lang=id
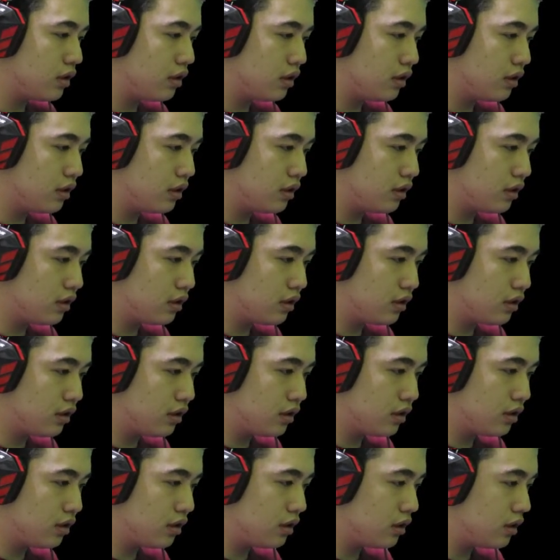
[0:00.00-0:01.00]

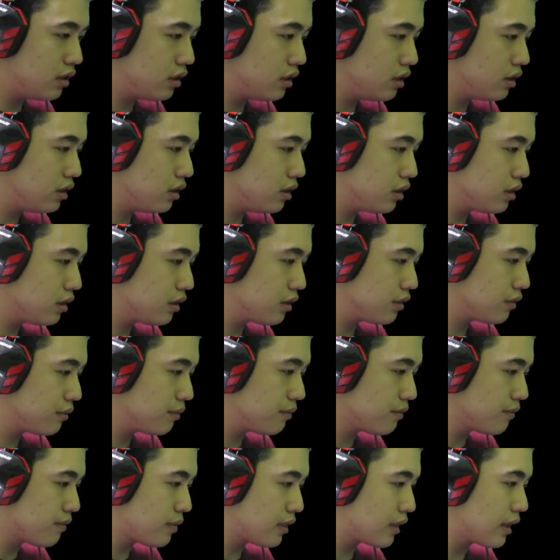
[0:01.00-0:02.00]
eh uh,
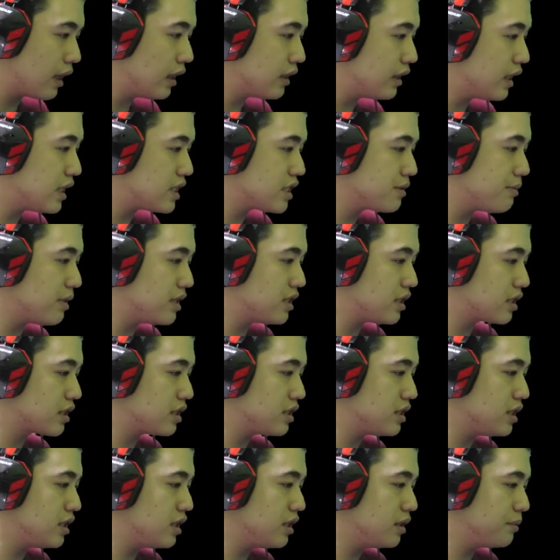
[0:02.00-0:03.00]
nah nice manjat
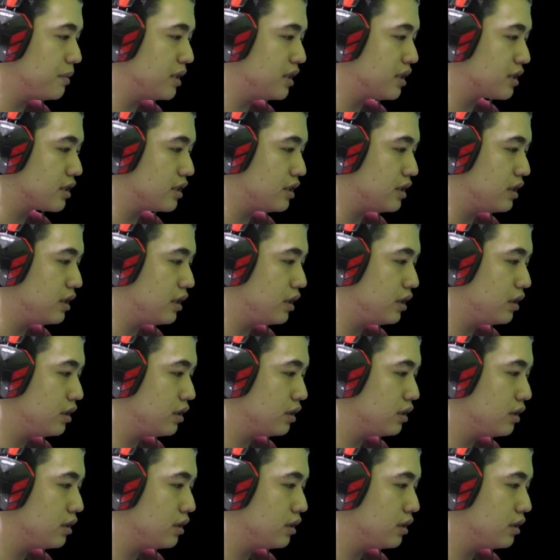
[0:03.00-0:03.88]
ke sini manjat ke sini